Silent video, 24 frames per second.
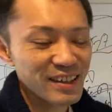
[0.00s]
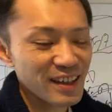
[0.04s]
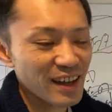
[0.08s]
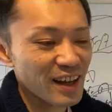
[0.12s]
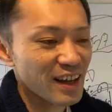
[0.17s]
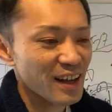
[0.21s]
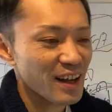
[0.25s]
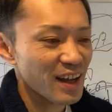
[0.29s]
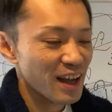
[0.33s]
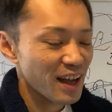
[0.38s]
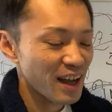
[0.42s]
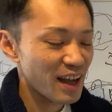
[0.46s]
いや
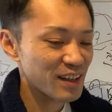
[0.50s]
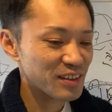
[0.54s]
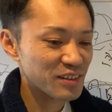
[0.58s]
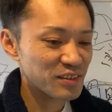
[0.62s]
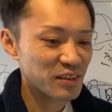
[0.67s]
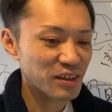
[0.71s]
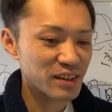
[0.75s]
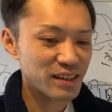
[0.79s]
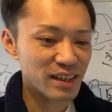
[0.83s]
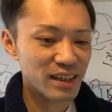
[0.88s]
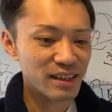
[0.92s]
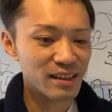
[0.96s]
あと
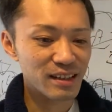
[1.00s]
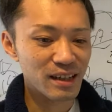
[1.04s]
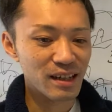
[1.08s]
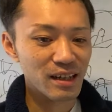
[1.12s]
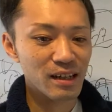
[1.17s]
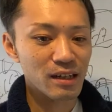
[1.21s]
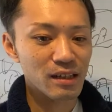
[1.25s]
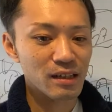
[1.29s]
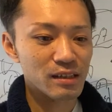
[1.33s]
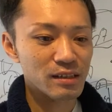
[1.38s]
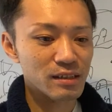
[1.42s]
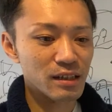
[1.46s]
はなんだ
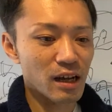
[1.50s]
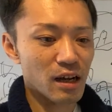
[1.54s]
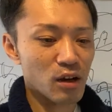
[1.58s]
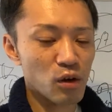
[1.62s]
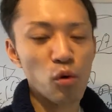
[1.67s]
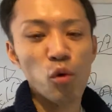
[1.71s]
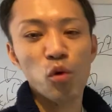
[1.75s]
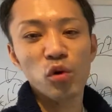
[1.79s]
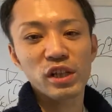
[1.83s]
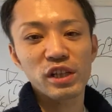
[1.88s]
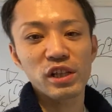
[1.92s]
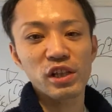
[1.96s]
いや
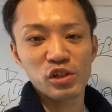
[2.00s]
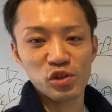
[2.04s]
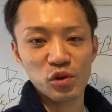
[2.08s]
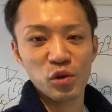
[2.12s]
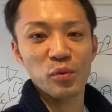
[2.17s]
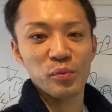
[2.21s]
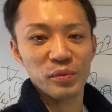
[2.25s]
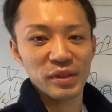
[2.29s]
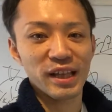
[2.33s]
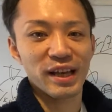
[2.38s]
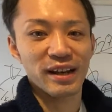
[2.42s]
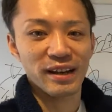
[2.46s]
ゴリでしょ
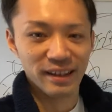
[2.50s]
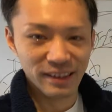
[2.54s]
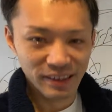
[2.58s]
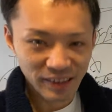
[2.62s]
みたいなね